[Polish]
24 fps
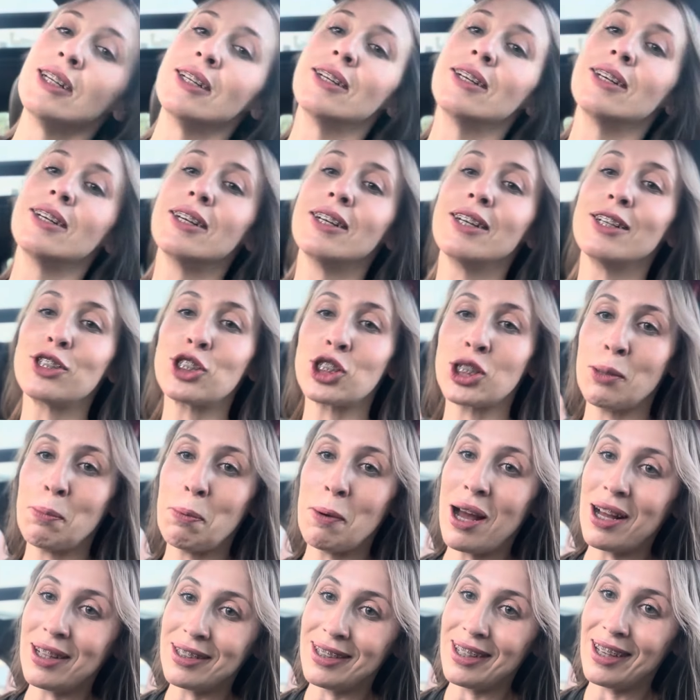e,
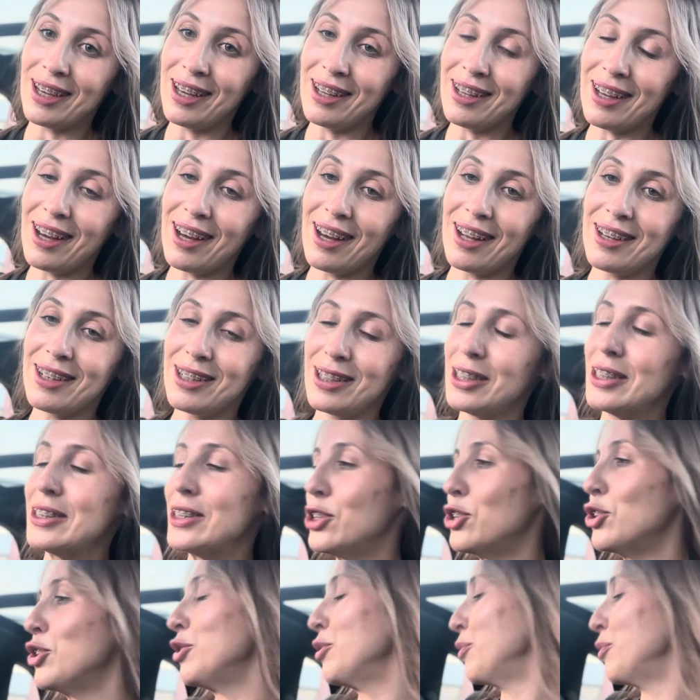trzypanie, ale no,